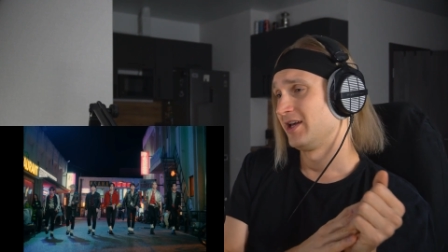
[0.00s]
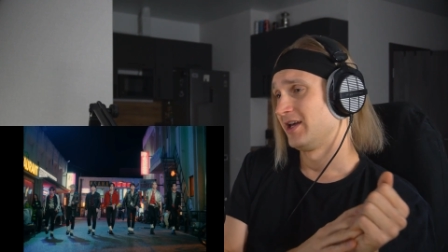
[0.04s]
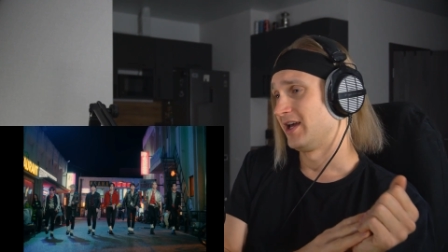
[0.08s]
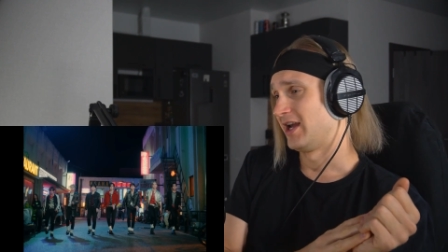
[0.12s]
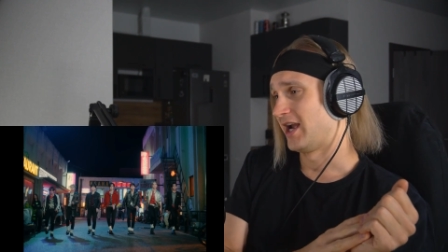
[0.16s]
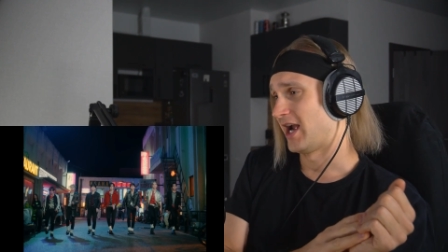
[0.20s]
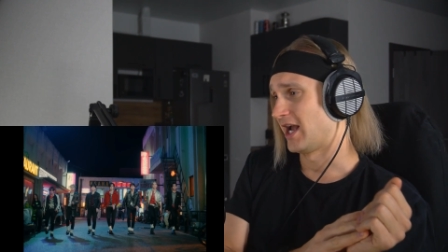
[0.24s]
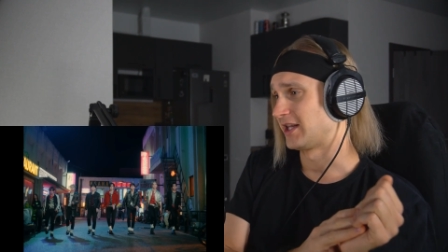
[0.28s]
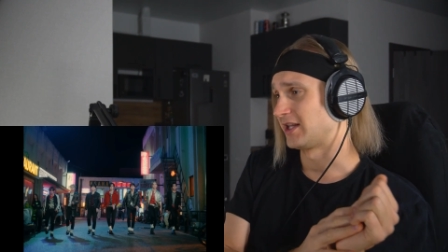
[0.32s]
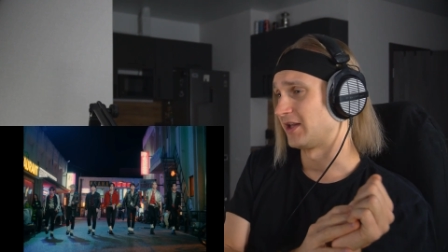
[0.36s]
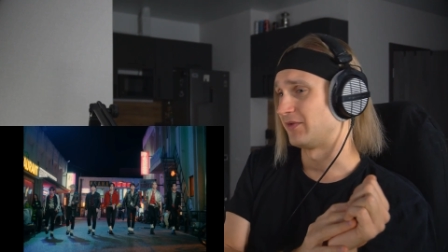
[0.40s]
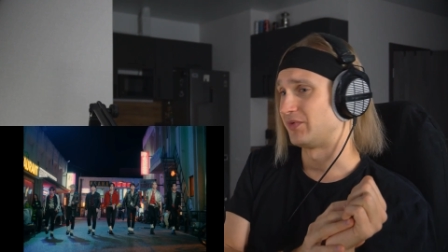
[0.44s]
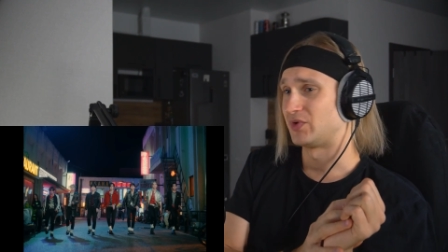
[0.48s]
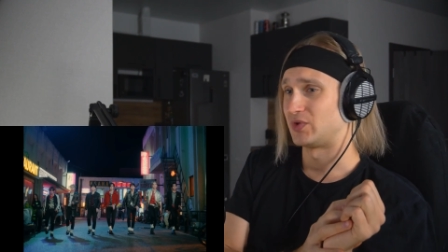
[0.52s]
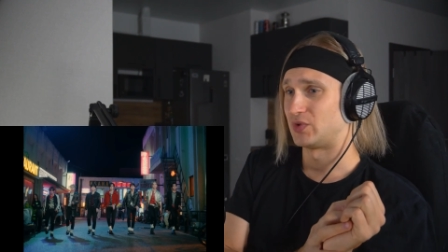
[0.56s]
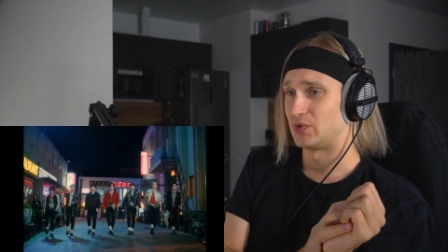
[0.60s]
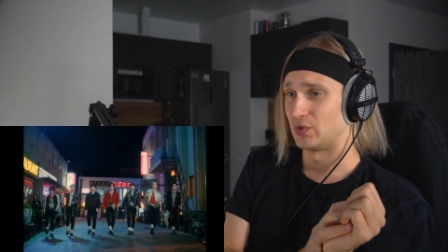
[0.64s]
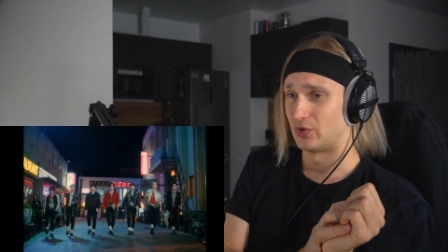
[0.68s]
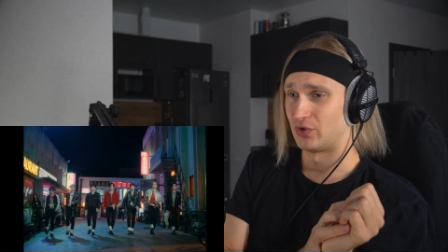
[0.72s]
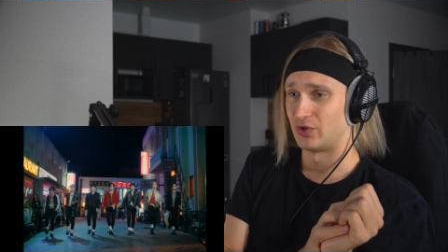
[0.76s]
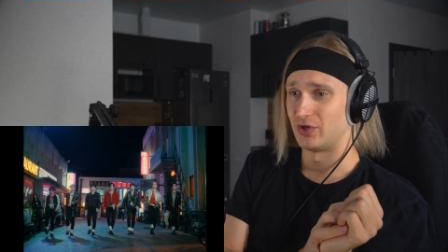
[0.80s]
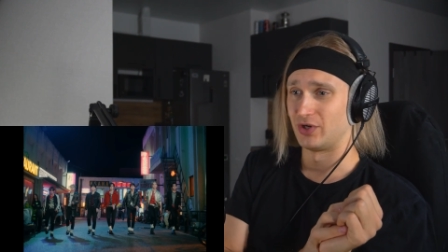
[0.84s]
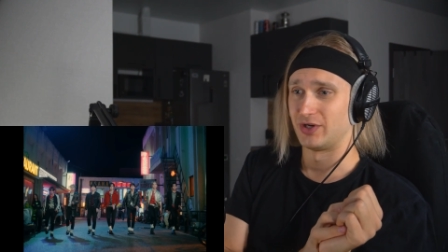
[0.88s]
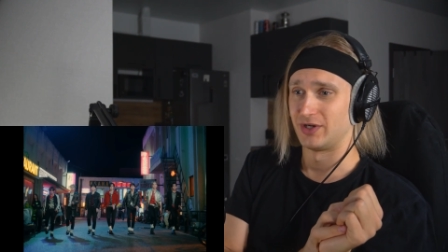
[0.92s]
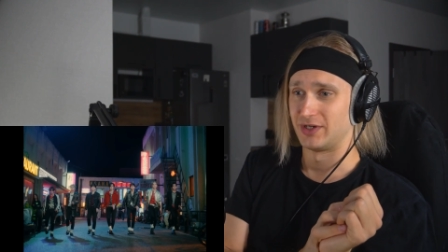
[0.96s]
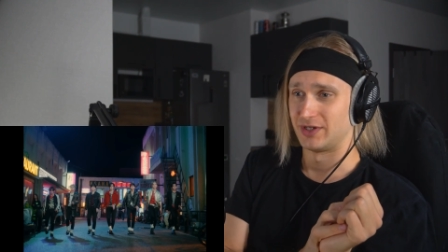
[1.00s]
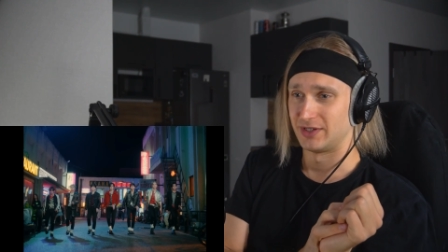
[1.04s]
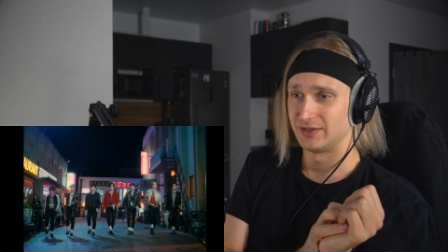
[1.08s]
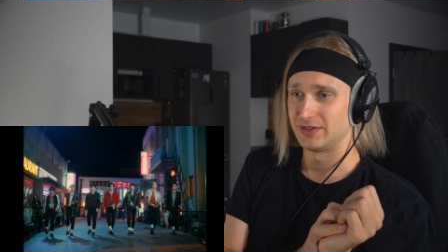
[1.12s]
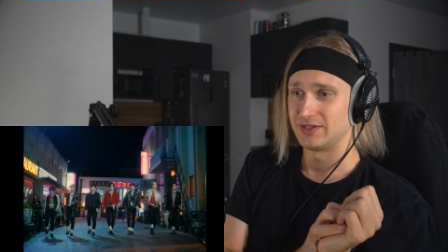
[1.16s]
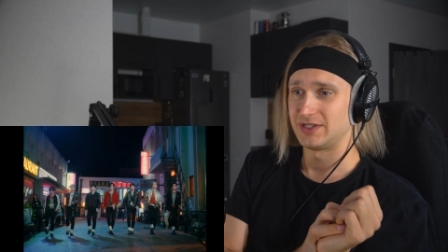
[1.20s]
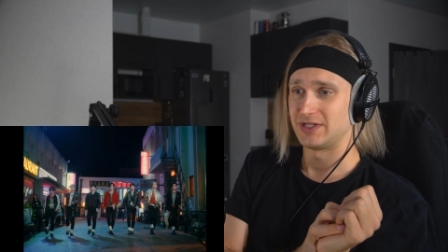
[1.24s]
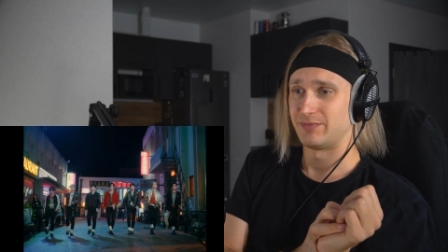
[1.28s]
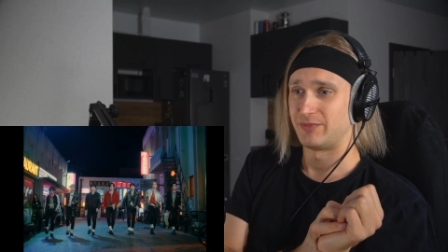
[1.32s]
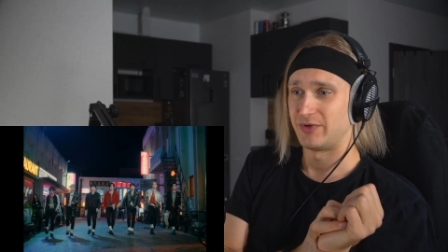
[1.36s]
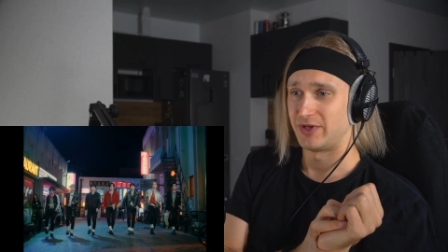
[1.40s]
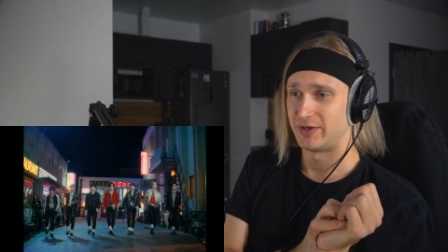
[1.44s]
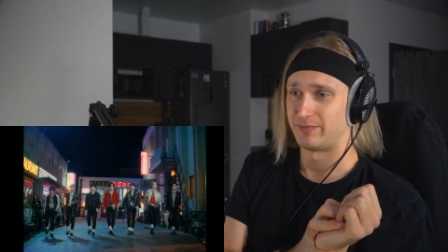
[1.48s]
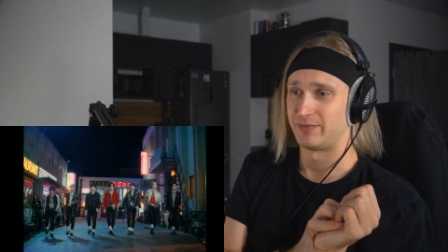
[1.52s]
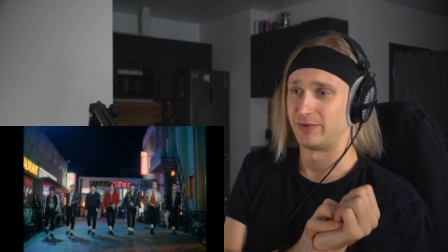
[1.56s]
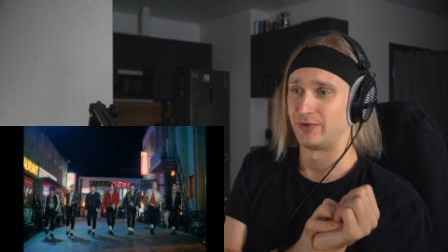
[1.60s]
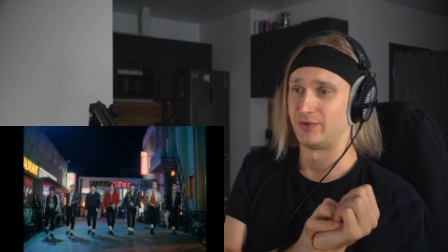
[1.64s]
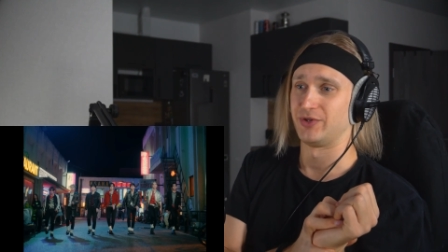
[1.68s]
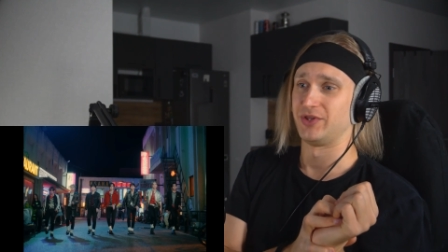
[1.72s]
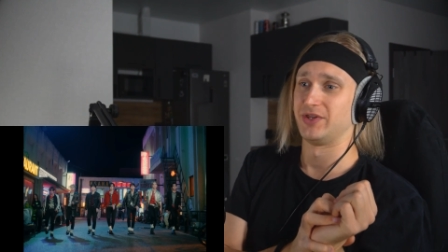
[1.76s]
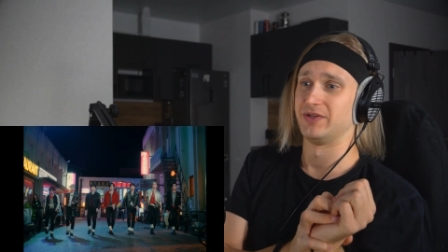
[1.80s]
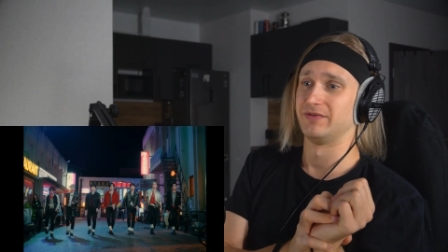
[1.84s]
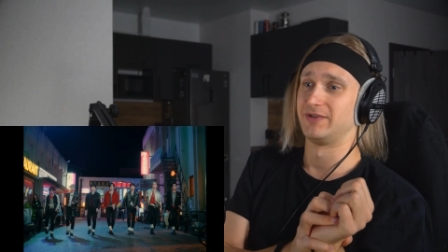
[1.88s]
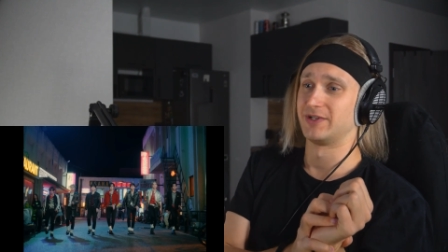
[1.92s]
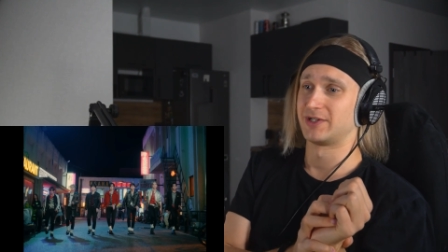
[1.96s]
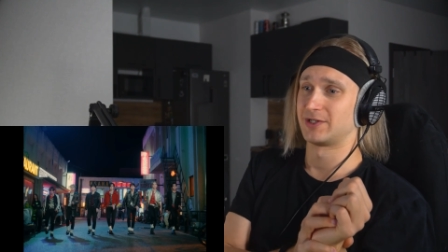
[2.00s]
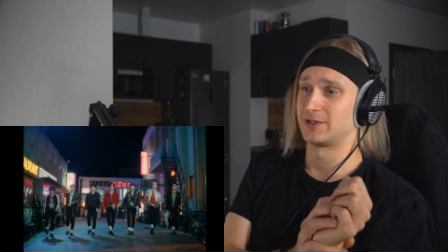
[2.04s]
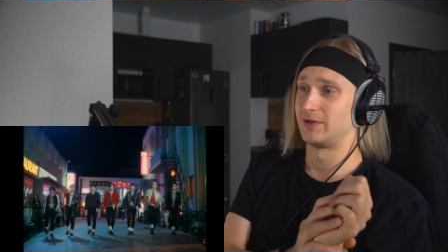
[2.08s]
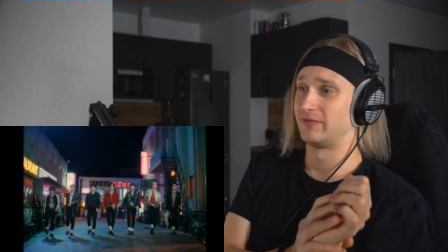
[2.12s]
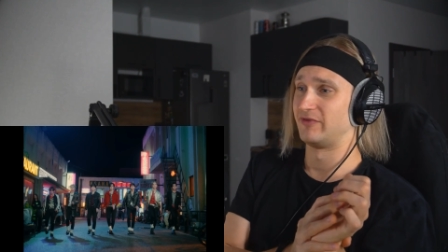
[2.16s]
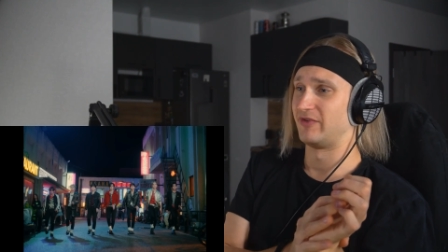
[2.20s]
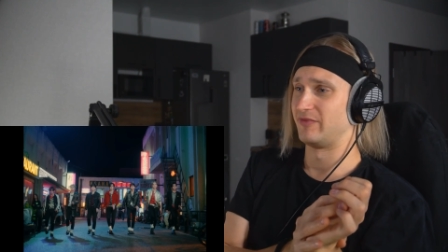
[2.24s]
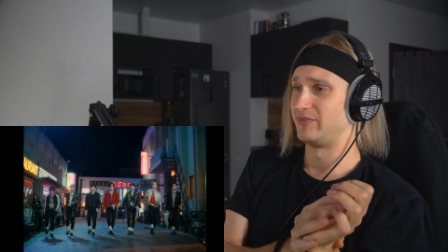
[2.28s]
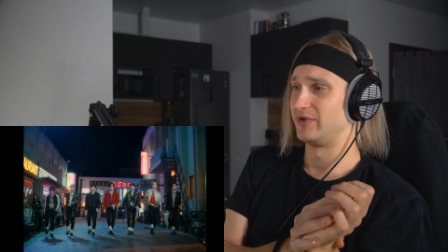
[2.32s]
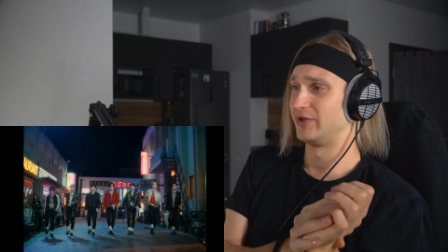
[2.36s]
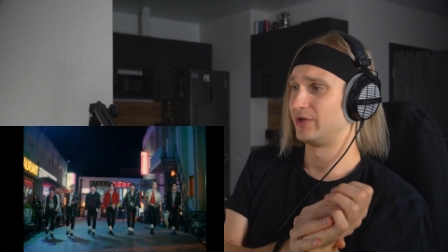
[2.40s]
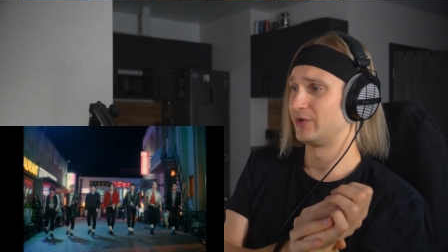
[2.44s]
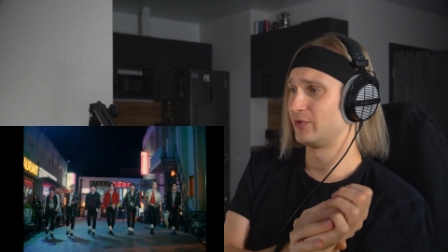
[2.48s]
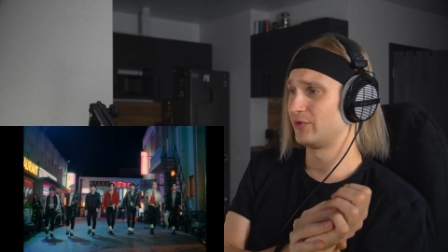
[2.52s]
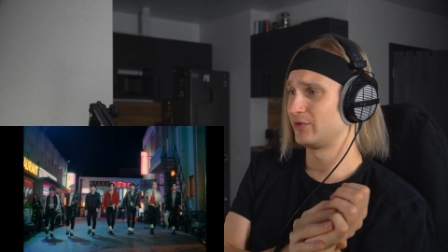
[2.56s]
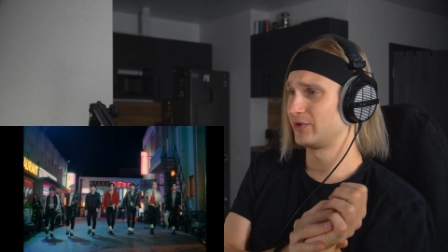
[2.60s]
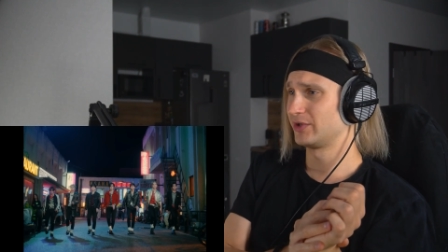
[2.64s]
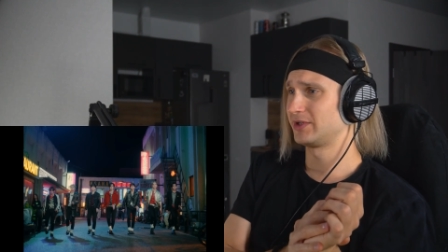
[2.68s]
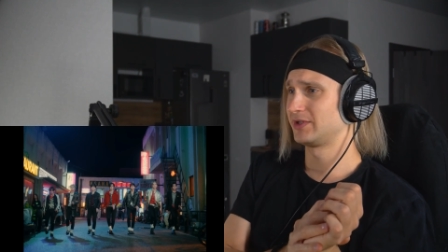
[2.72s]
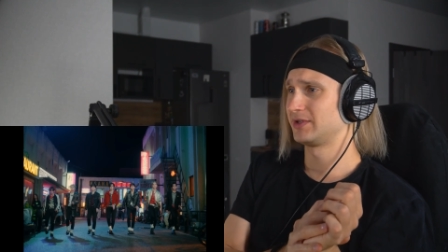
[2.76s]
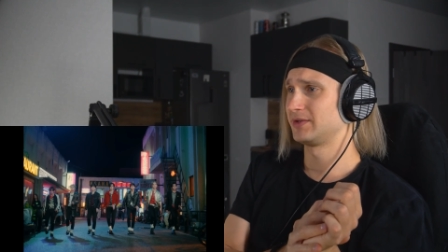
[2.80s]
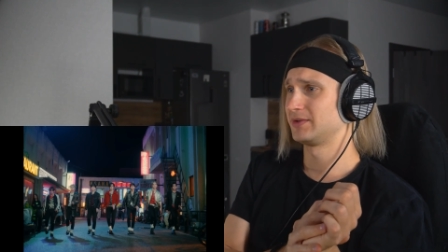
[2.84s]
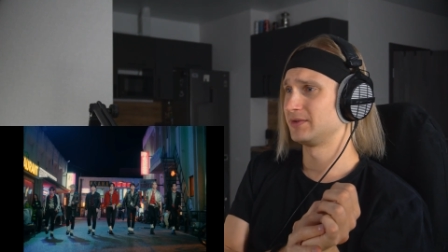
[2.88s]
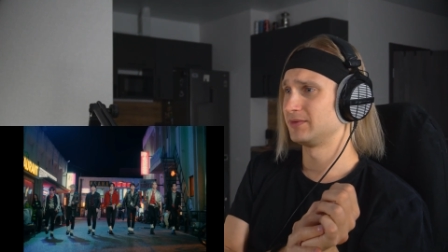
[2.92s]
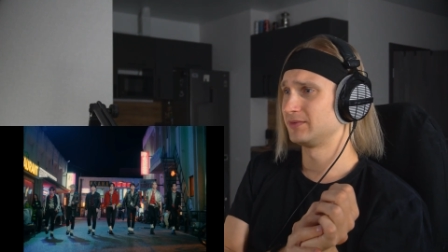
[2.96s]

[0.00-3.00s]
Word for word: Это все теперь плотно вошло в обиход.